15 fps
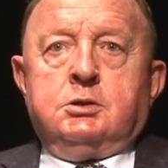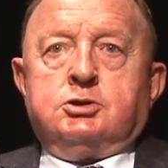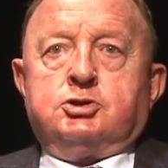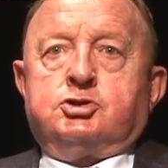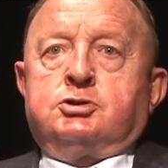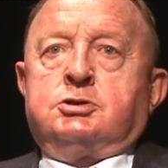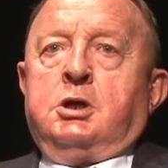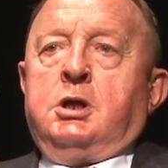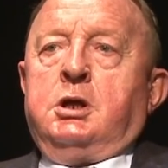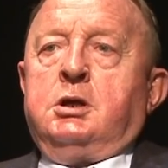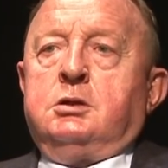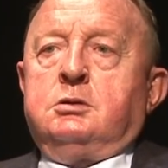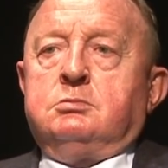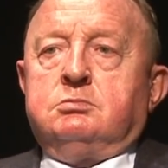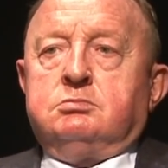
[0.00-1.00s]

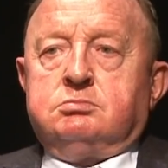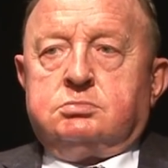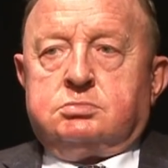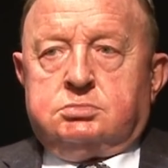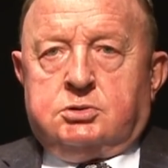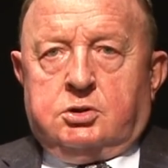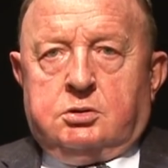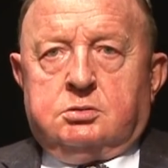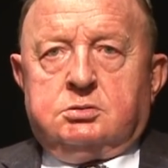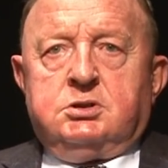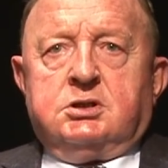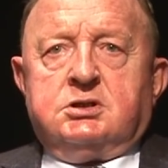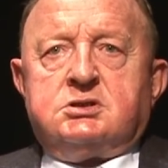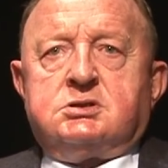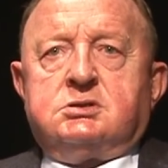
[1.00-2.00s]
Że to
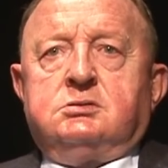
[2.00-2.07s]
jest